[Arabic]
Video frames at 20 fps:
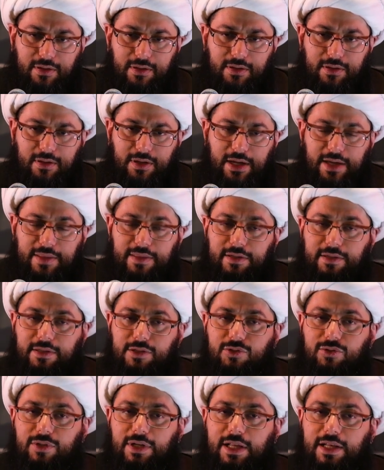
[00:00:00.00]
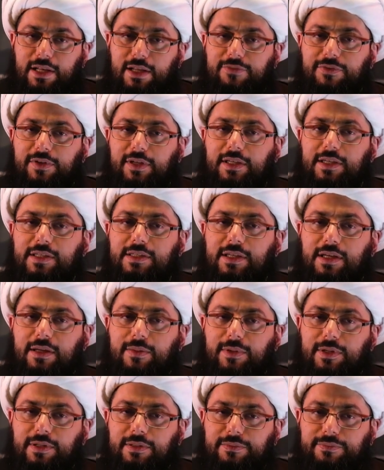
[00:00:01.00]
هذا الرجل الف
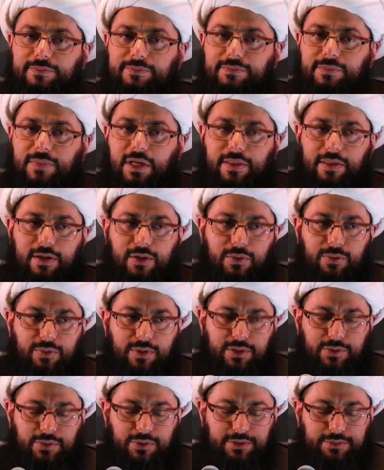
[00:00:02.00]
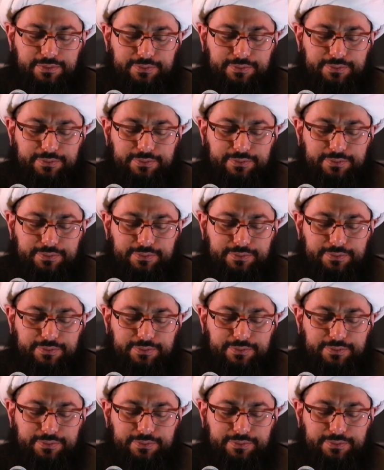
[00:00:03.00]
كتابا هذا عنوانه